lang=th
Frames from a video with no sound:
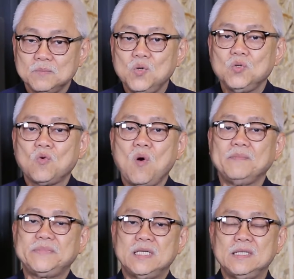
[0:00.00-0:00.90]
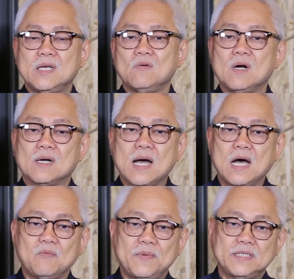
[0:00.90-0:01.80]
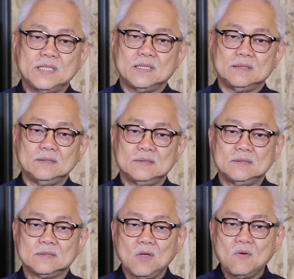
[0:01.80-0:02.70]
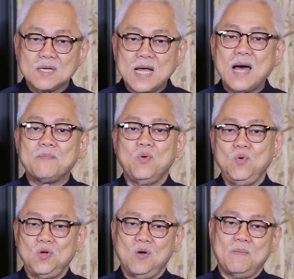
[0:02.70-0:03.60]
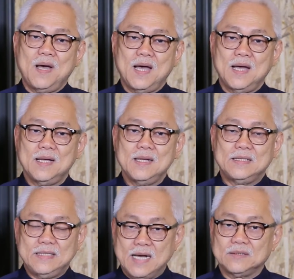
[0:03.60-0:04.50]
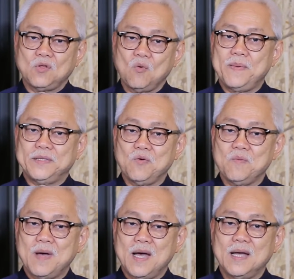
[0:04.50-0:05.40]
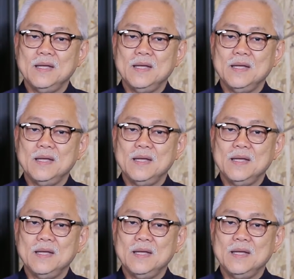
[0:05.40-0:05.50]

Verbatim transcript: พูดความจริงเกี่ยวกับข่าวประเสริฐต้องกล้าพูดออกมาอย่างตรงไปตรงมา